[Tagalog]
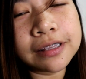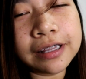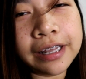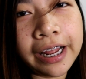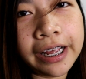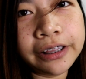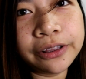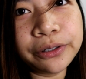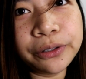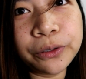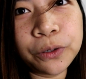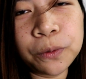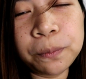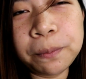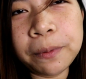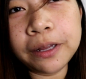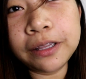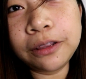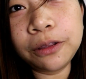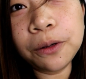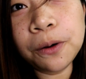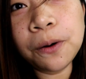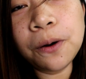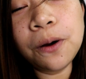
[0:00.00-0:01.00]
later ko
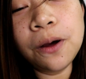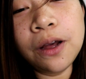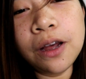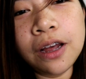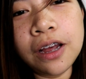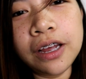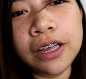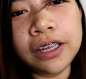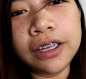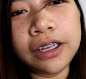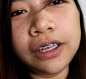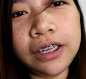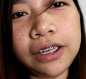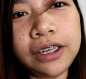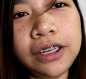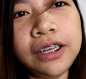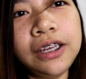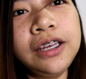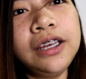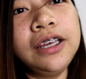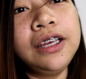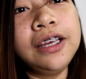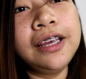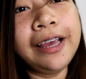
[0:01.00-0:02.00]
pa to
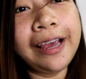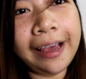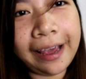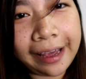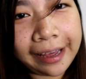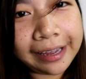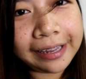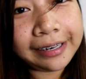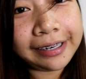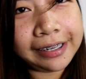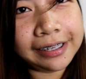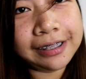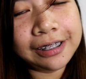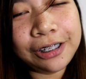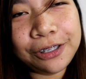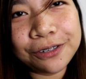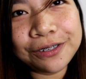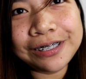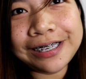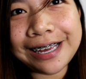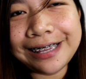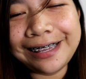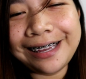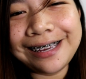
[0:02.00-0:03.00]
i-edit
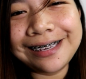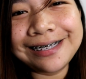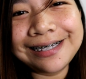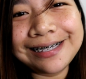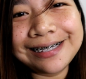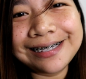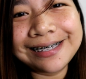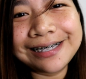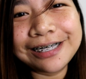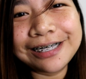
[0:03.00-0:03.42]
yung settings.